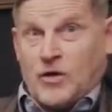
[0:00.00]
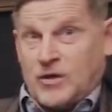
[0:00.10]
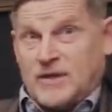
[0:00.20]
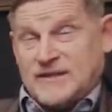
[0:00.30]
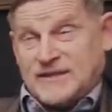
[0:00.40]

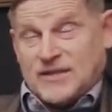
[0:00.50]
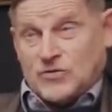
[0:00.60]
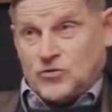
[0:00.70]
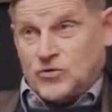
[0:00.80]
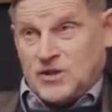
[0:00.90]
que les
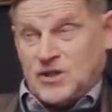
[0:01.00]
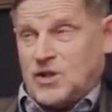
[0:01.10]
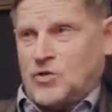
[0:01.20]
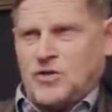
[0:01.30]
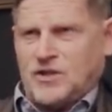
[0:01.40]
États-Unis,
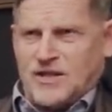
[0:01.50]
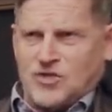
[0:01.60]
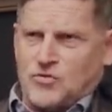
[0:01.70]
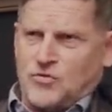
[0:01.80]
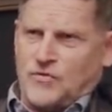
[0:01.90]
il y a eu des textes de